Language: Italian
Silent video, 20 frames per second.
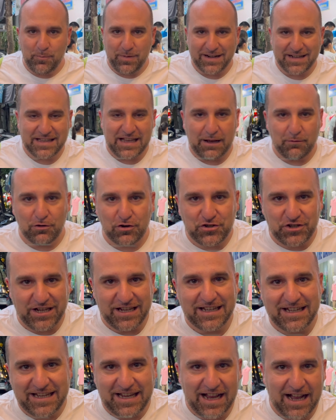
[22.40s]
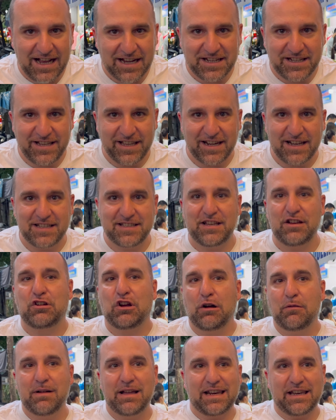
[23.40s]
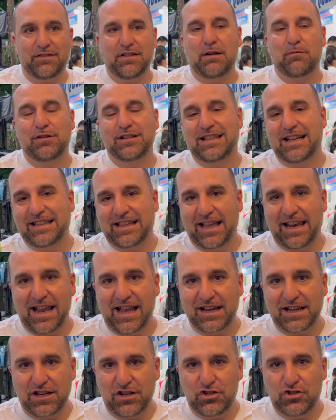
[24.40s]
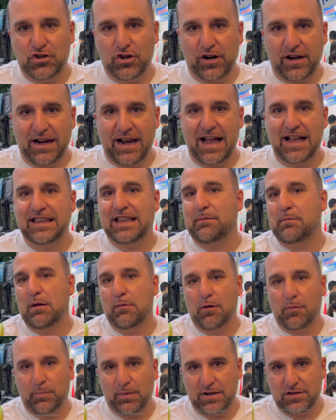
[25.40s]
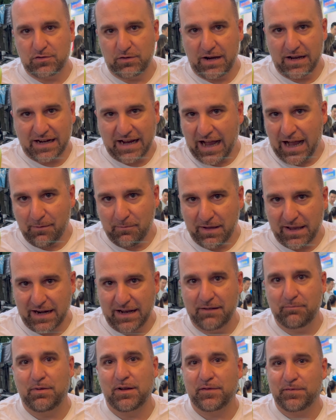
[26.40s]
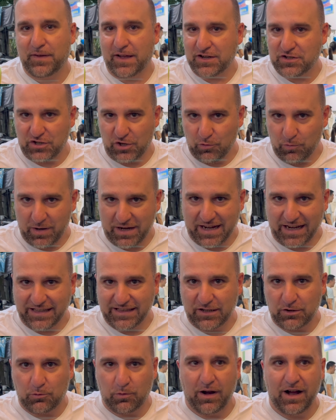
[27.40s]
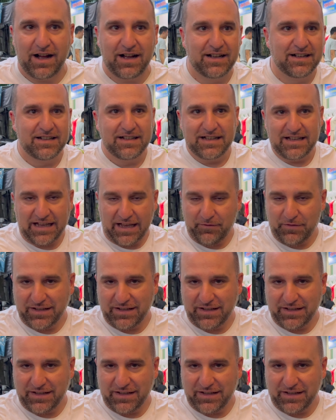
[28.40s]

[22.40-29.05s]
perdiamoci in chiacchiere, siccome arriviamo da Danang in giornata, abbiamo preso una camera per farci il weekend qua e